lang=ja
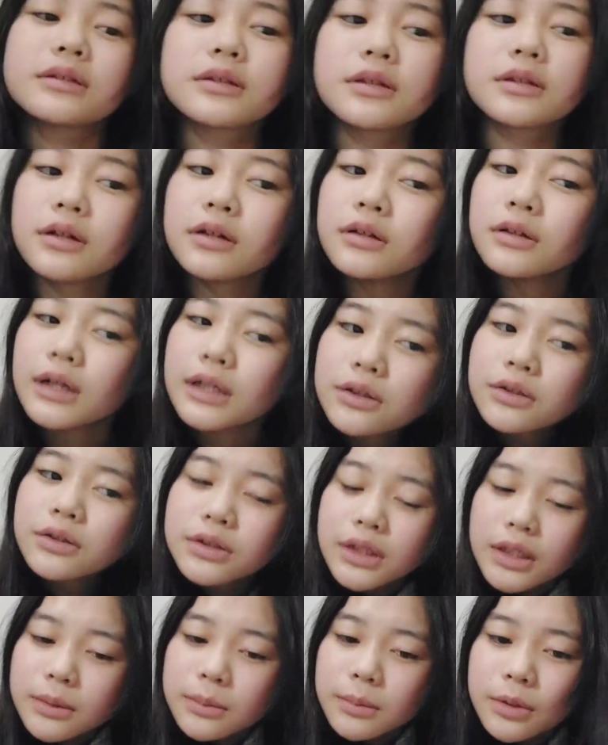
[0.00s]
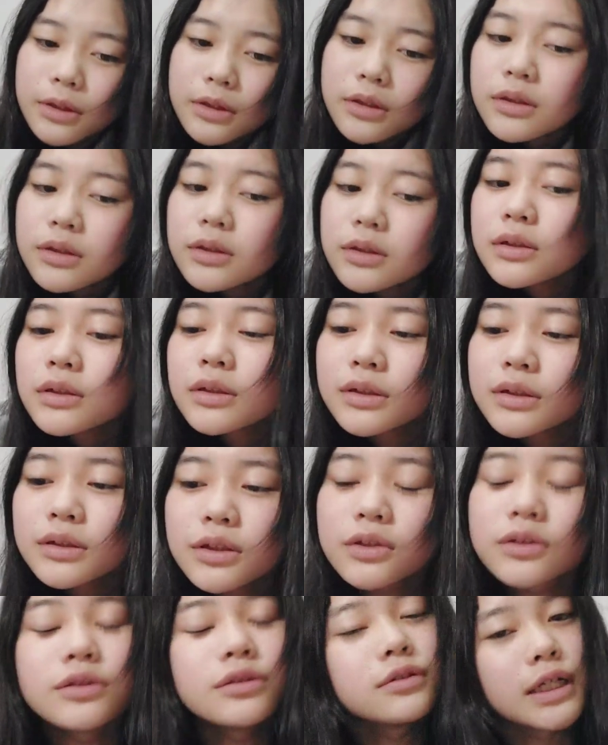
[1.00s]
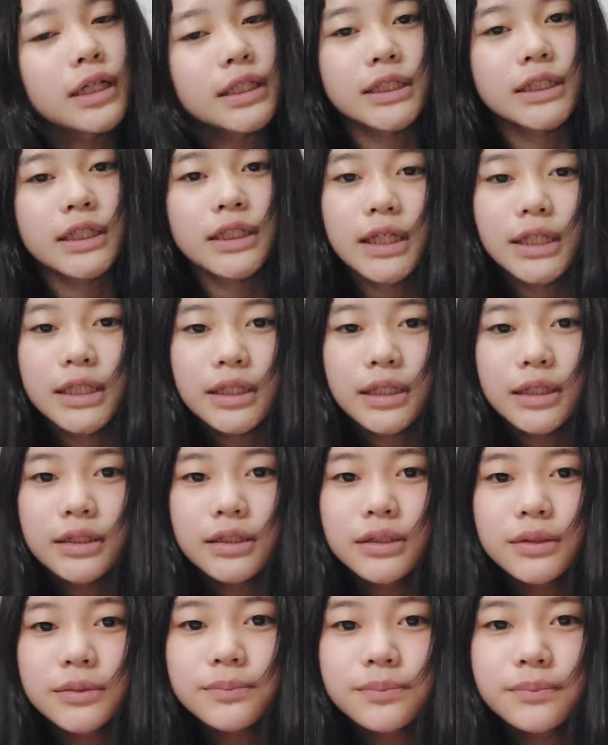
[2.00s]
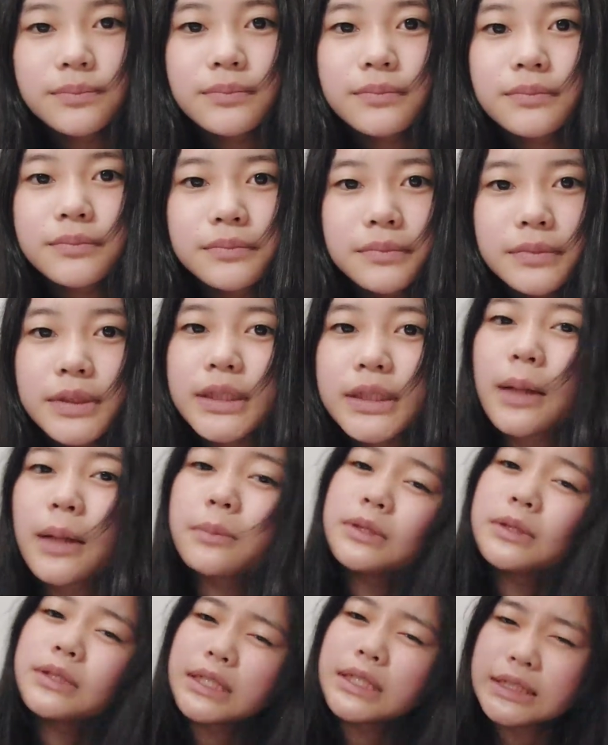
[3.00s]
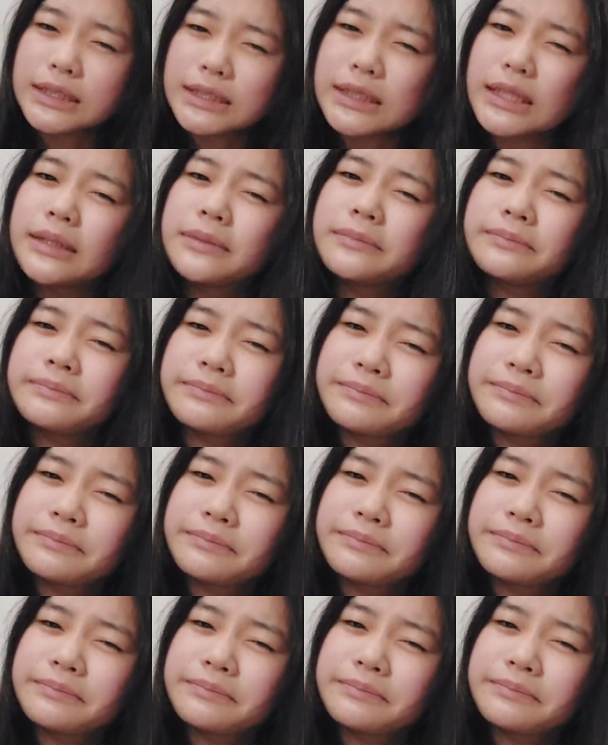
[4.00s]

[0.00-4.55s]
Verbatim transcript: 今日はとても、今日はじゃないな。寒いですね。